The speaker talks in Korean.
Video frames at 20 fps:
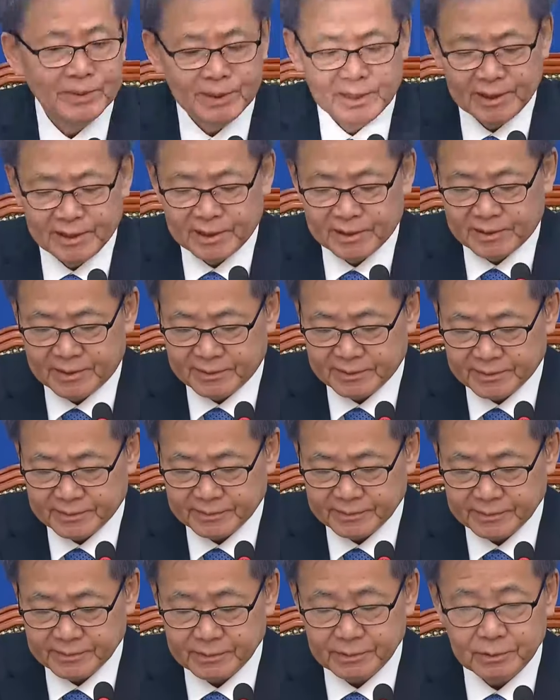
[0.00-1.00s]
포함된
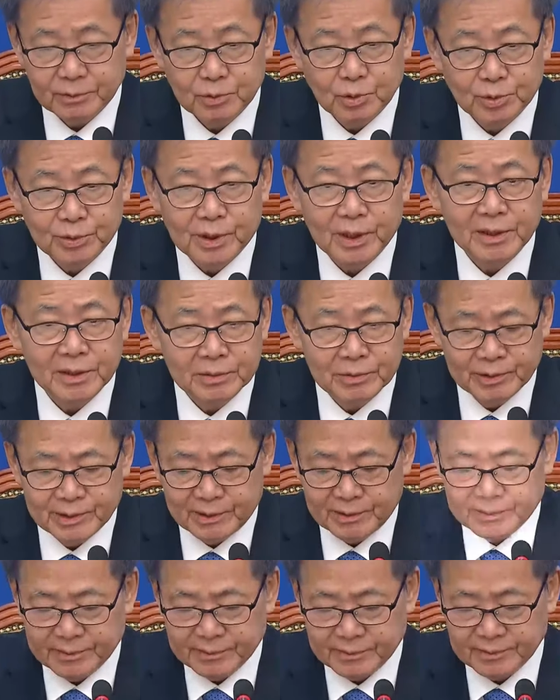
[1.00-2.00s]
가운데
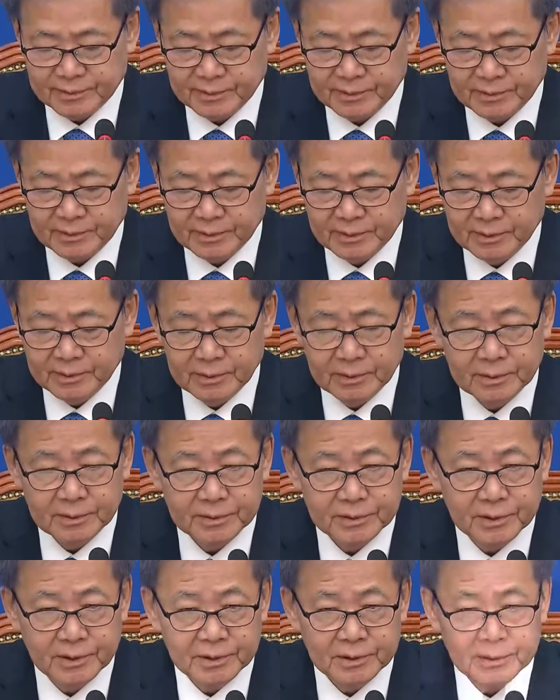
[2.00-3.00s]
김수흥, 이춘석
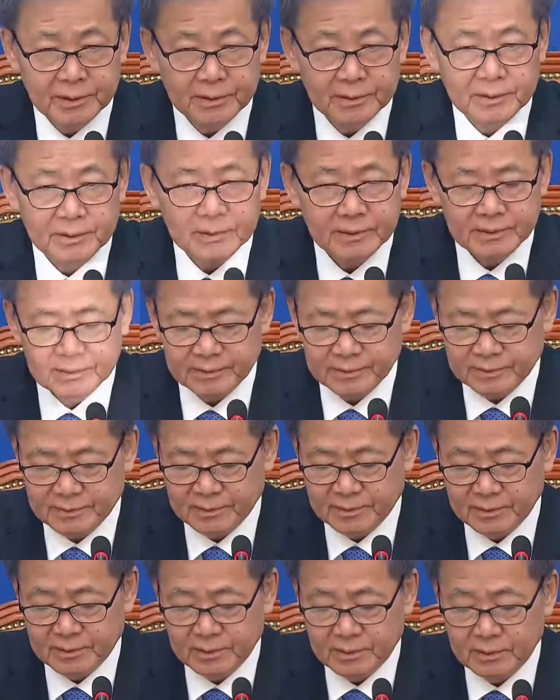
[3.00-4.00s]
후보만 경선
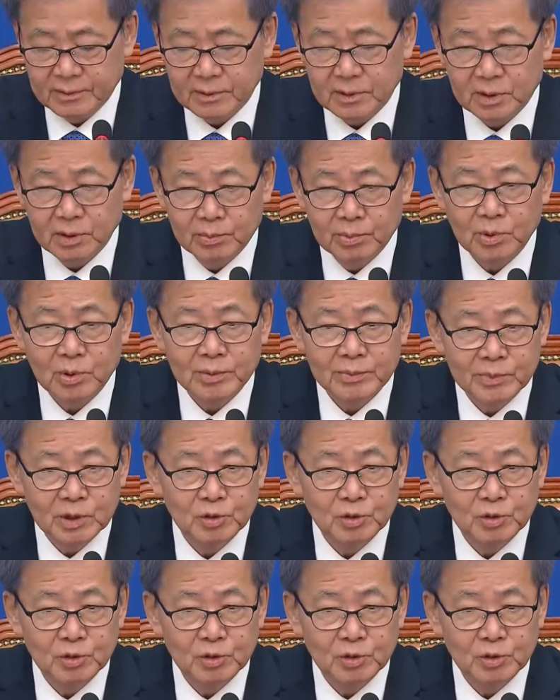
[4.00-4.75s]
대상에 포함되면서